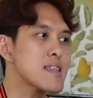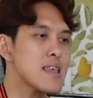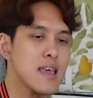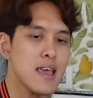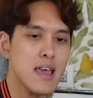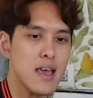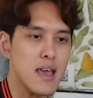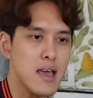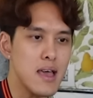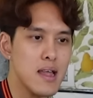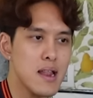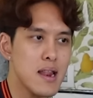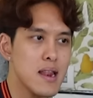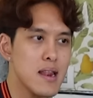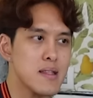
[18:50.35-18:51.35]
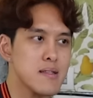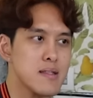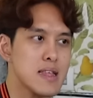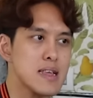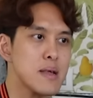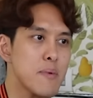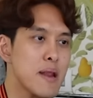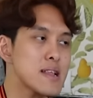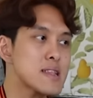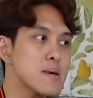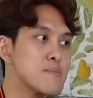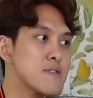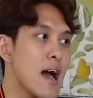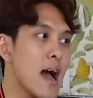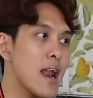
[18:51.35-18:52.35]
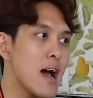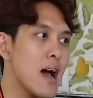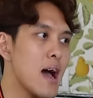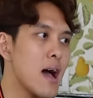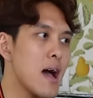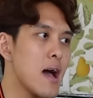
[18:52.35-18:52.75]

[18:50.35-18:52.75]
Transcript: ที่ที่จะไปเล่นทีมชาติอ่ะ